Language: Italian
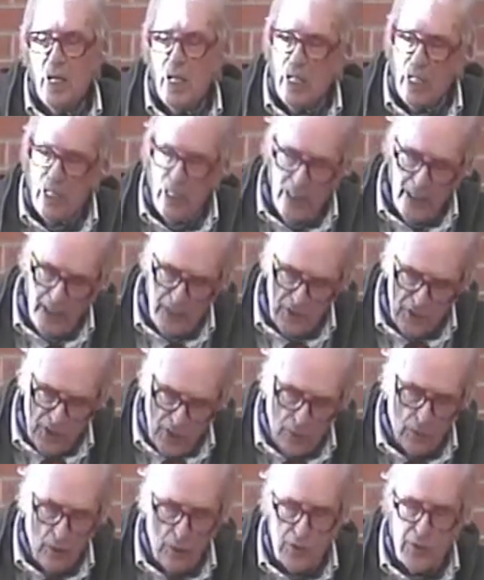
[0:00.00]

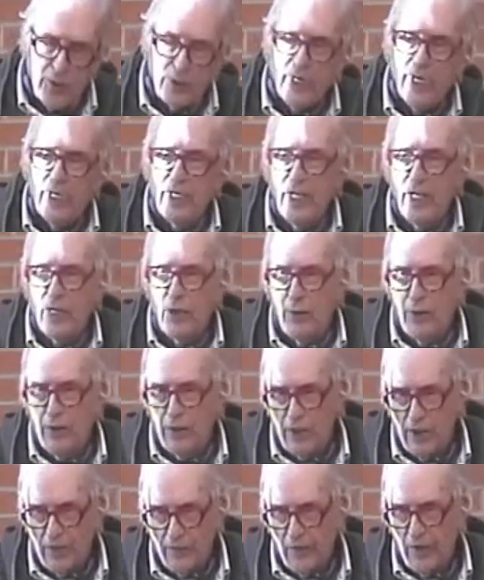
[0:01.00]
Leggendo il giornalino
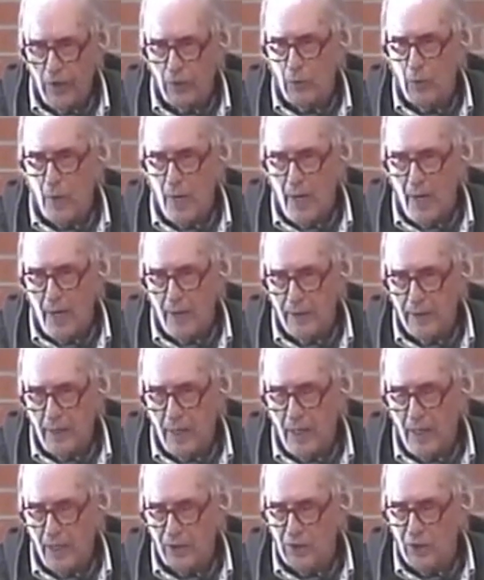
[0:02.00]
individua
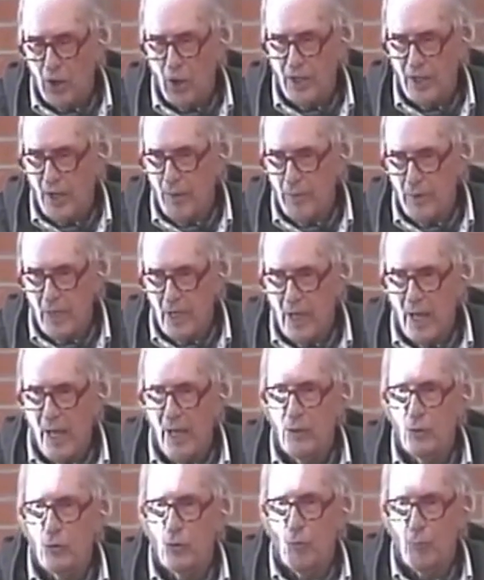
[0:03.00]
nelle storie
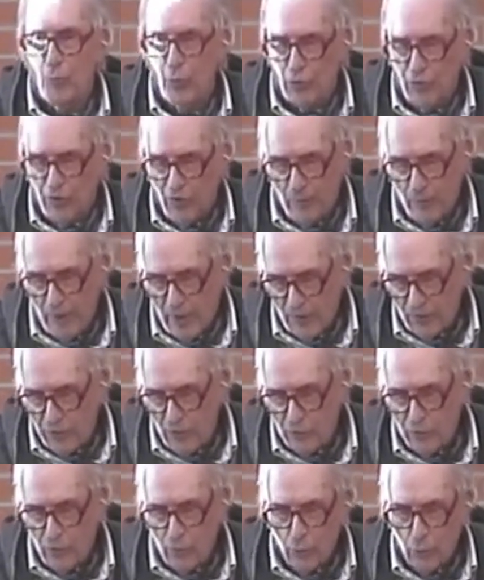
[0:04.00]
mie un possibile
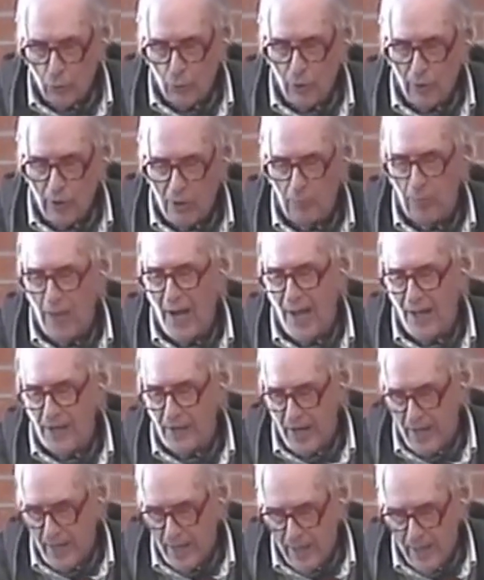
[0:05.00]
sostituto del
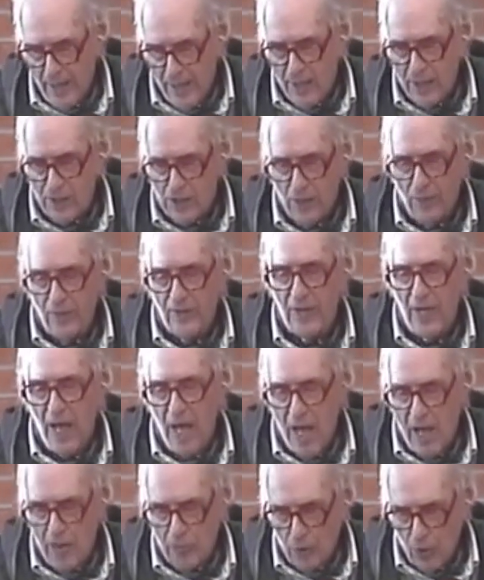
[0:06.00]
padre, ci
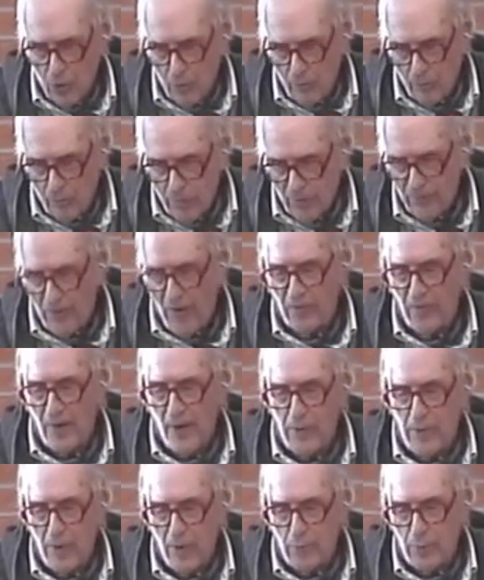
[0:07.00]
vediamo, mi fa
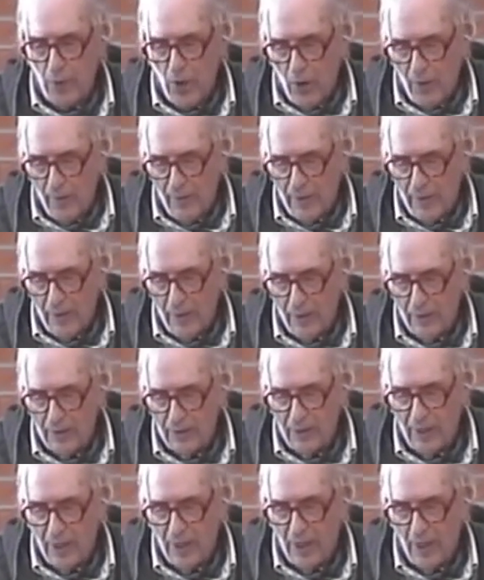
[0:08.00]
fare una prova
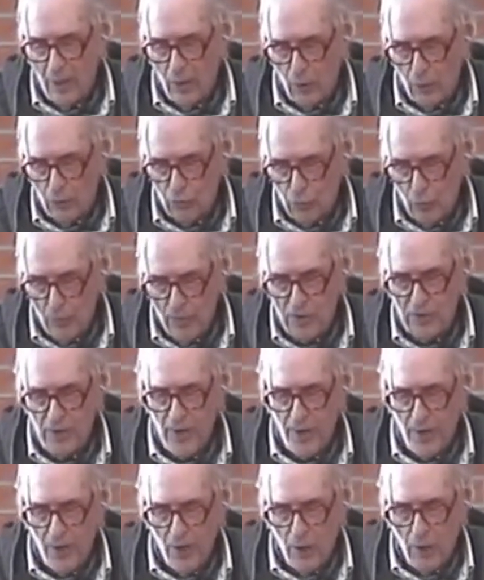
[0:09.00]
di, su
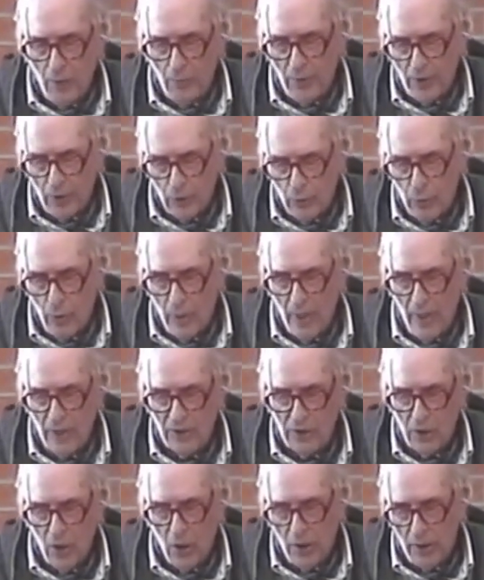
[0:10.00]
Mister No per due
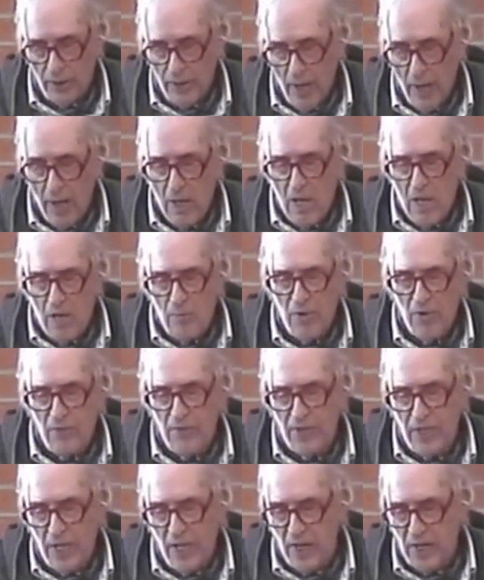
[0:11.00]
storie, per
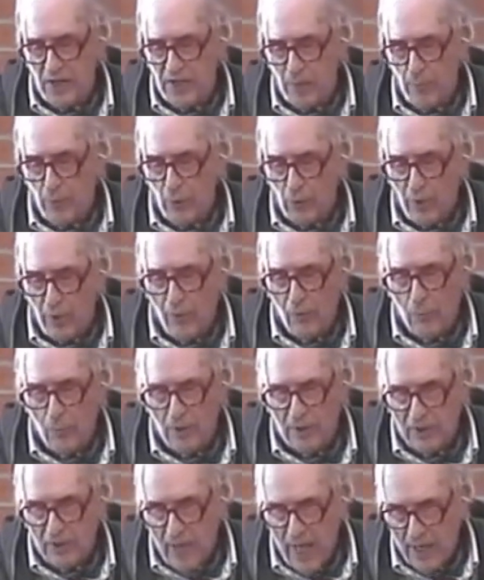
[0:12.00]
vedere se potevo
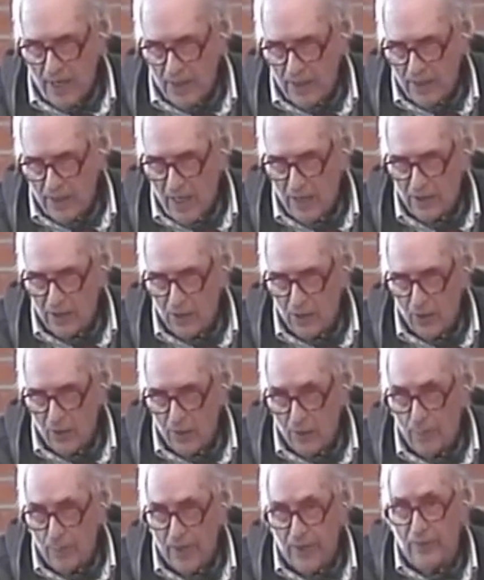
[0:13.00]
passare dalle
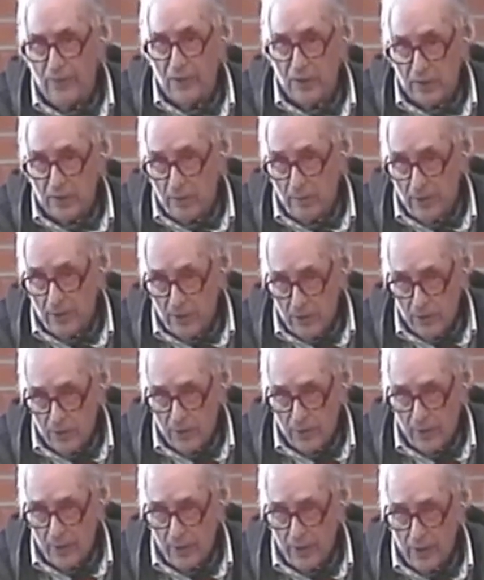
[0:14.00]
storie brevissime del
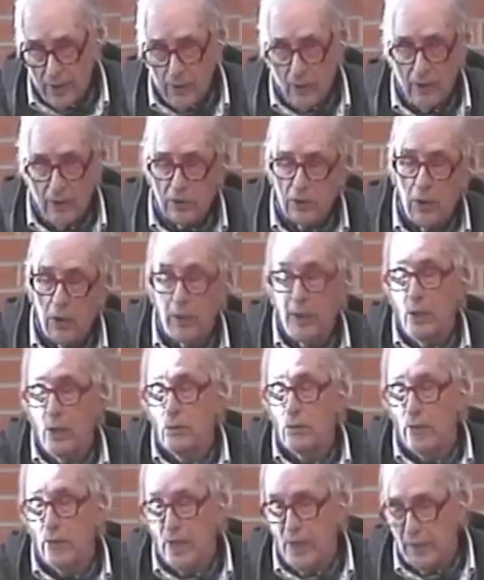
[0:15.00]
giornalino alle storie
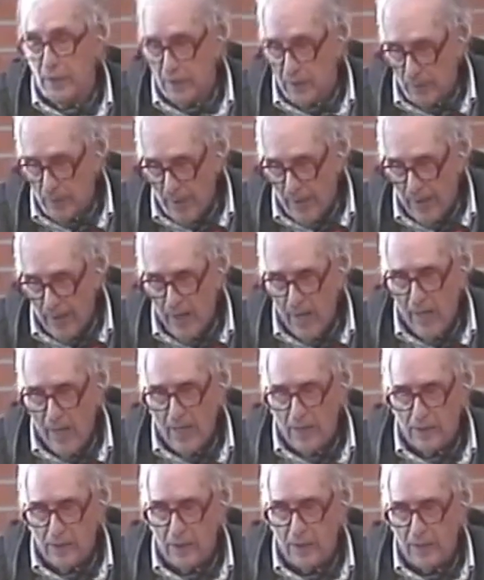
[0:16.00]
lunghissime
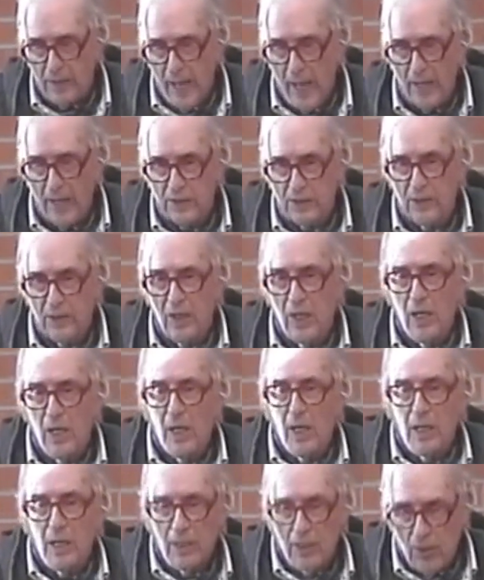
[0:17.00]
di Tex,
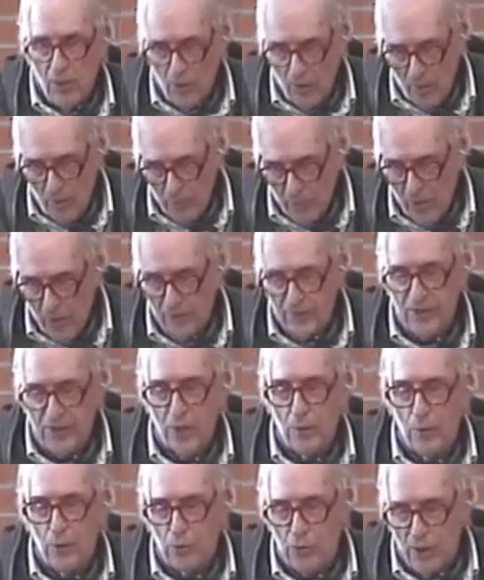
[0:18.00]
la, la prova è già
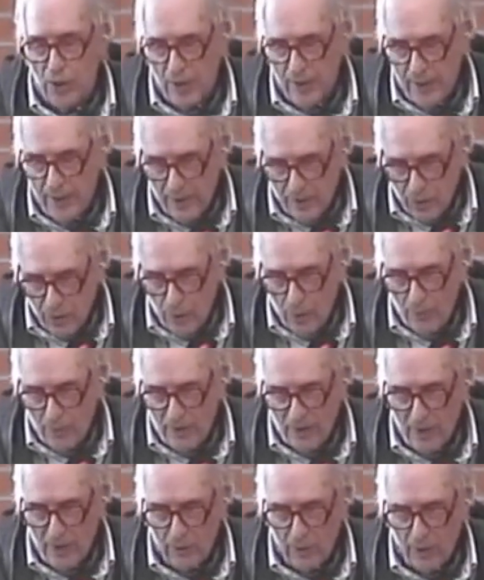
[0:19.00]
riuscita e sono
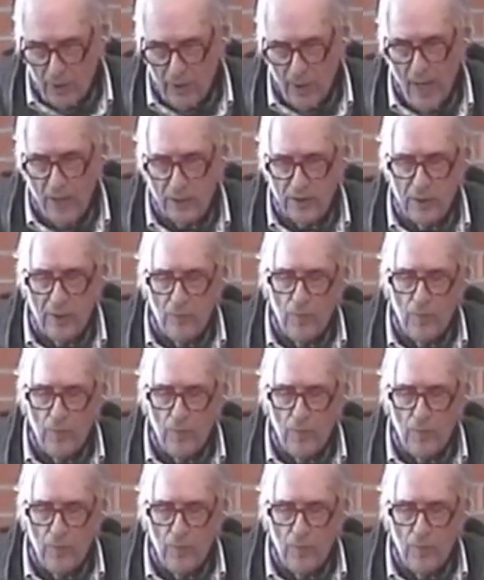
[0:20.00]
passato a Tex.